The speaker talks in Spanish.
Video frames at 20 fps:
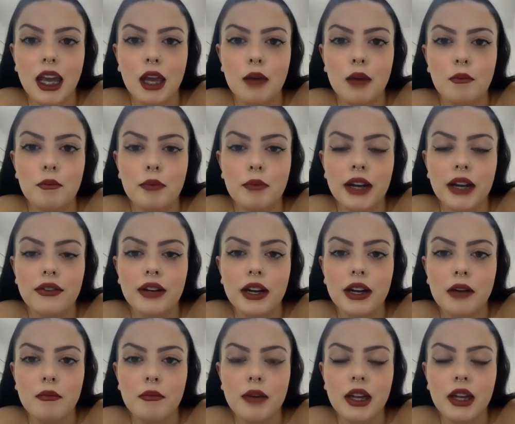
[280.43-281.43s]
En
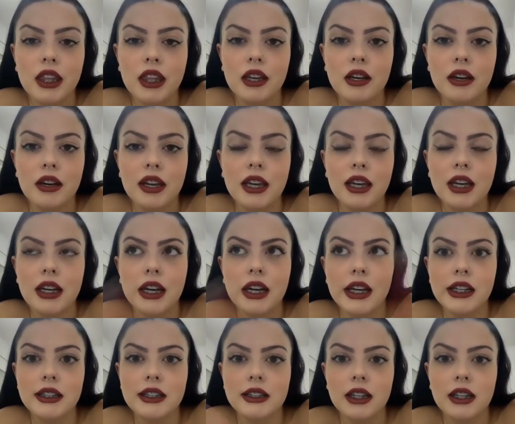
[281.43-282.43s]
farmacia y en
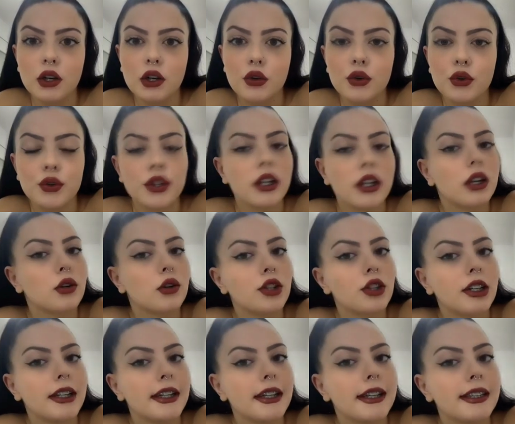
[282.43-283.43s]
el estanco del
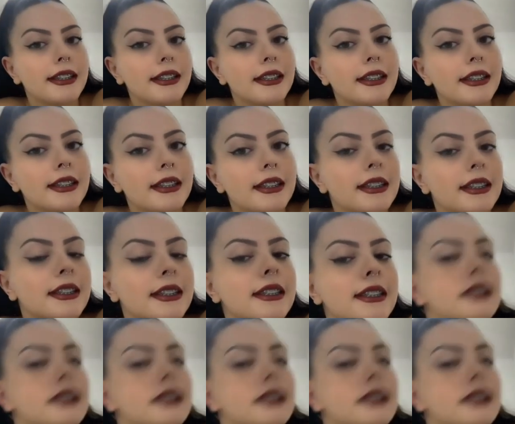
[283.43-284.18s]
corte inglés.